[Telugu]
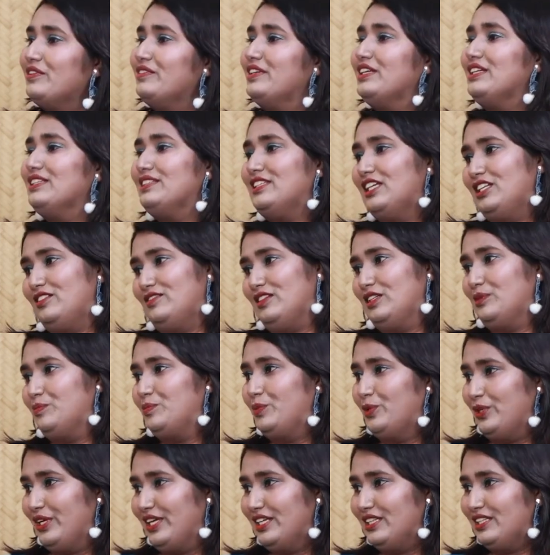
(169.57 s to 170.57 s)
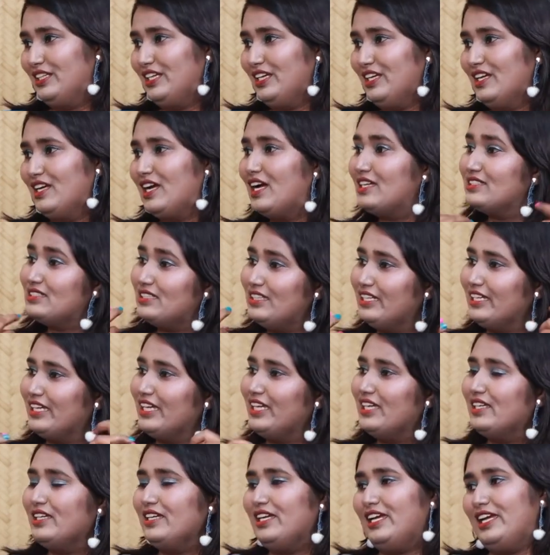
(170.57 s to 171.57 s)
ఎవరికి తెలియకపోయేది అసలు నాకు
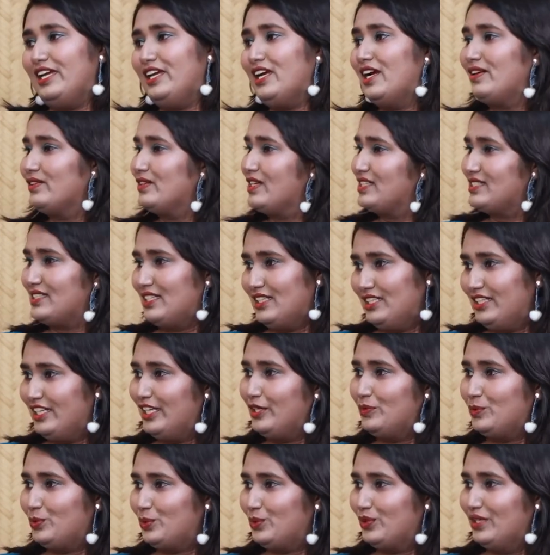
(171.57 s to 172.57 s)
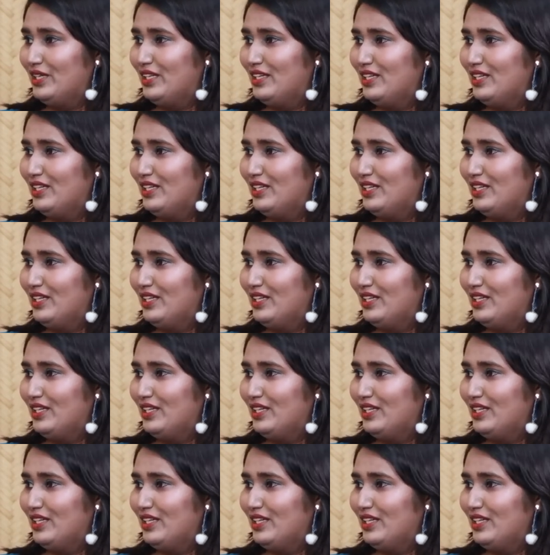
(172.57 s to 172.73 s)
ఏ అవకాశాలు లేవు